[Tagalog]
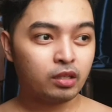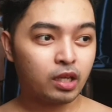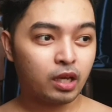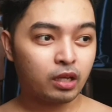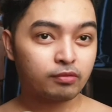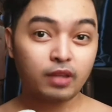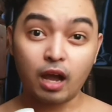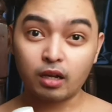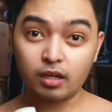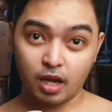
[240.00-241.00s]
na
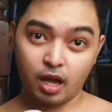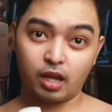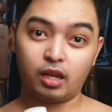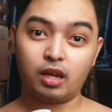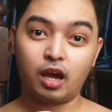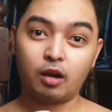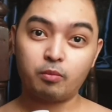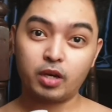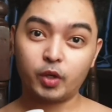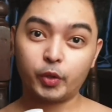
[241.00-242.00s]
tanggal
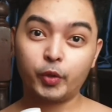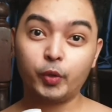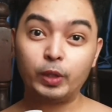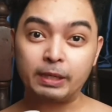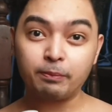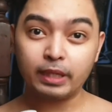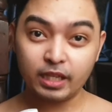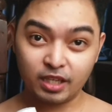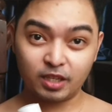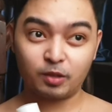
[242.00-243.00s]
ang mga
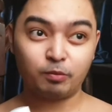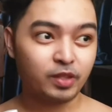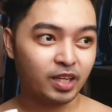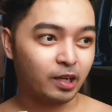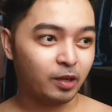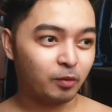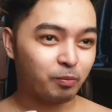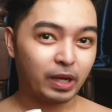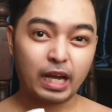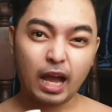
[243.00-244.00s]
kulimlim ng
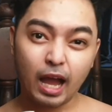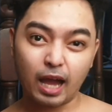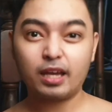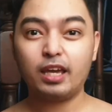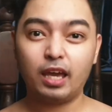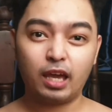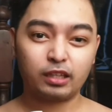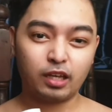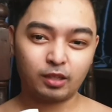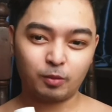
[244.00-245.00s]

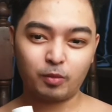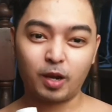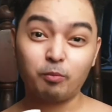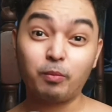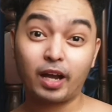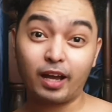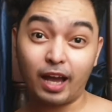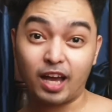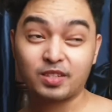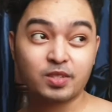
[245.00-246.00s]
pag-aahit at mga
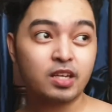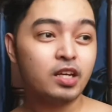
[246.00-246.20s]
bakas